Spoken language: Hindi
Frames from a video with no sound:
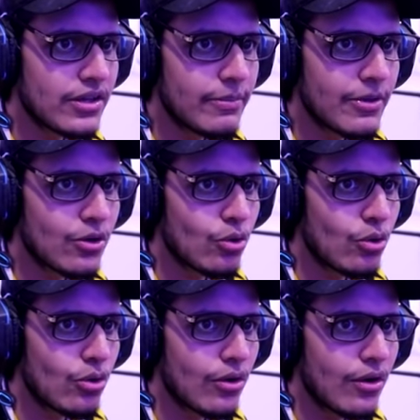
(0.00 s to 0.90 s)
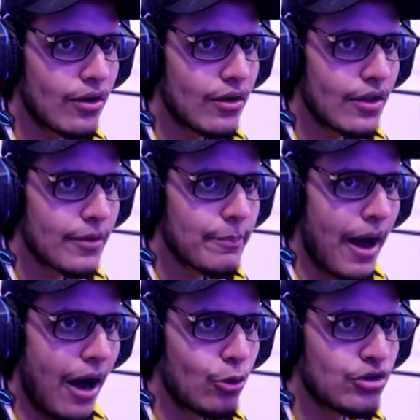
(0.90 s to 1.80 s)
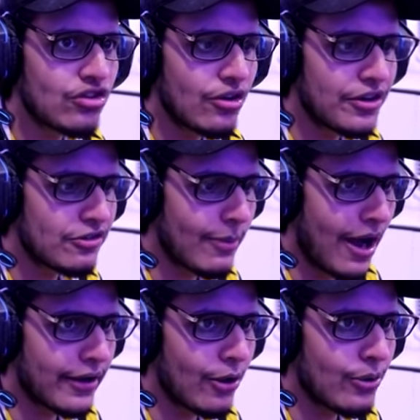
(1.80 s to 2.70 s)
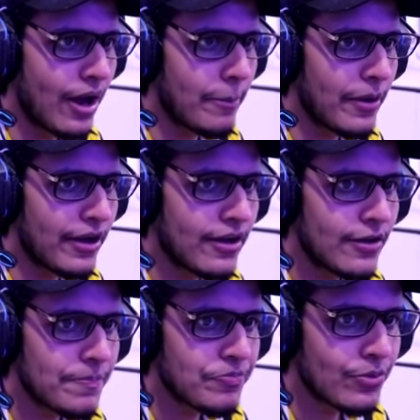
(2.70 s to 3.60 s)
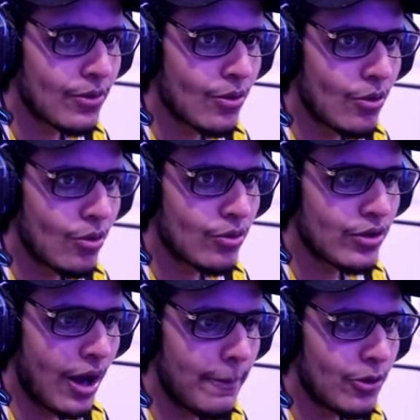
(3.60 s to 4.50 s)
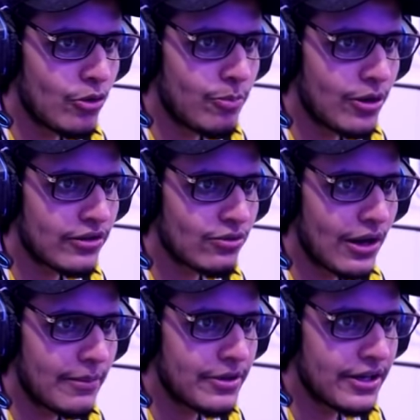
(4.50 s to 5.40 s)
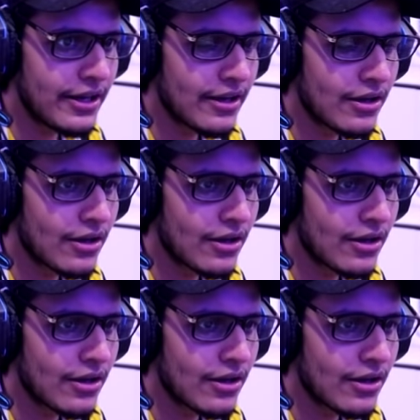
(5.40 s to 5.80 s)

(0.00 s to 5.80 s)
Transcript: ये मेरे को मैं आउटस्कर्ट्स में आ गया हूँ यहाँ पे यहाँ पे कोई पुलिस वाला भी नहीं है